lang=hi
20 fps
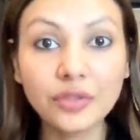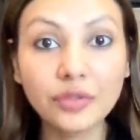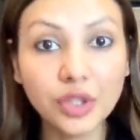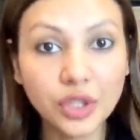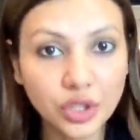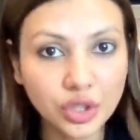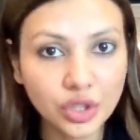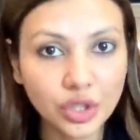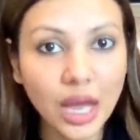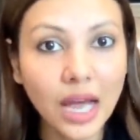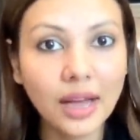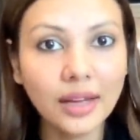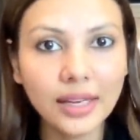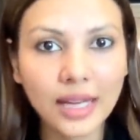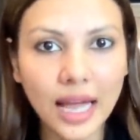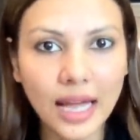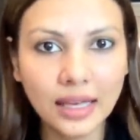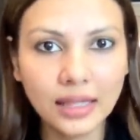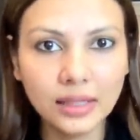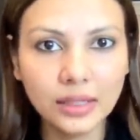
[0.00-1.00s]
विच आर
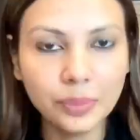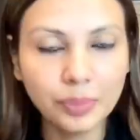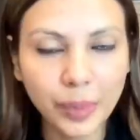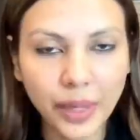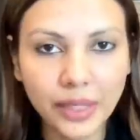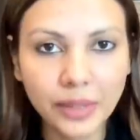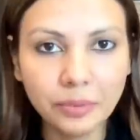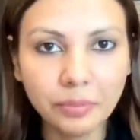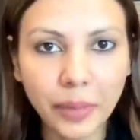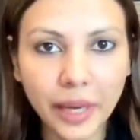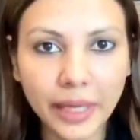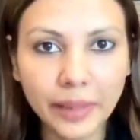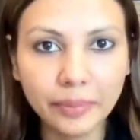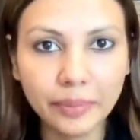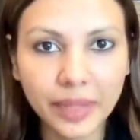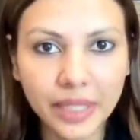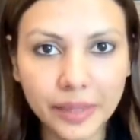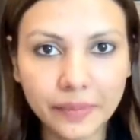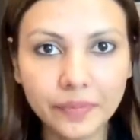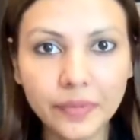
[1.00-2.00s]
हैंड पिक बाई
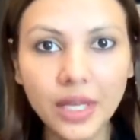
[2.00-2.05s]
मी